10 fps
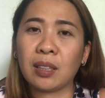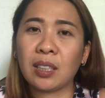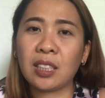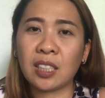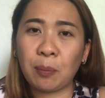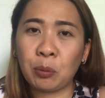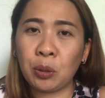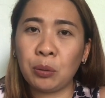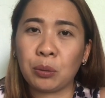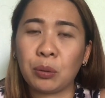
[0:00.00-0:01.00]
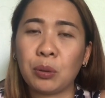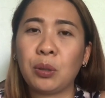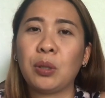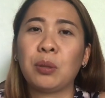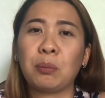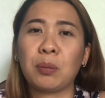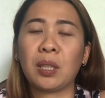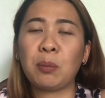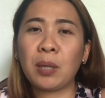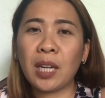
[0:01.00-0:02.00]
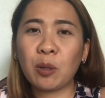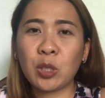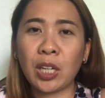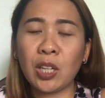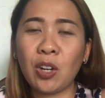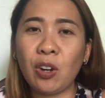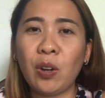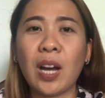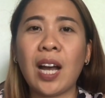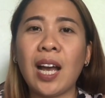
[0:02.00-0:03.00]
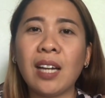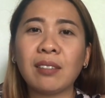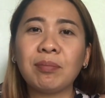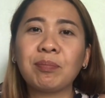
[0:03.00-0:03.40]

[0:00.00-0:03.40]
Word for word: It's up to you. Ibigay ko sa iyo ang